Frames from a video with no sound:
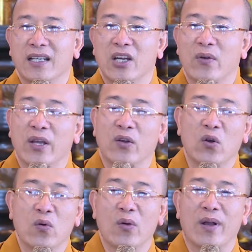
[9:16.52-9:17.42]
điều này có
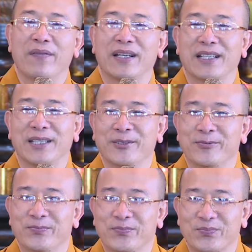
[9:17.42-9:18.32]
đúng không các phật tử
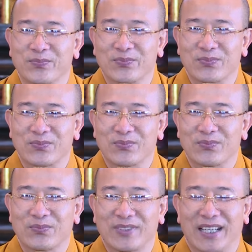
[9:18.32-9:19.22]

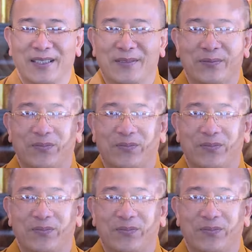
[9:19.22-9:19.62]
đấy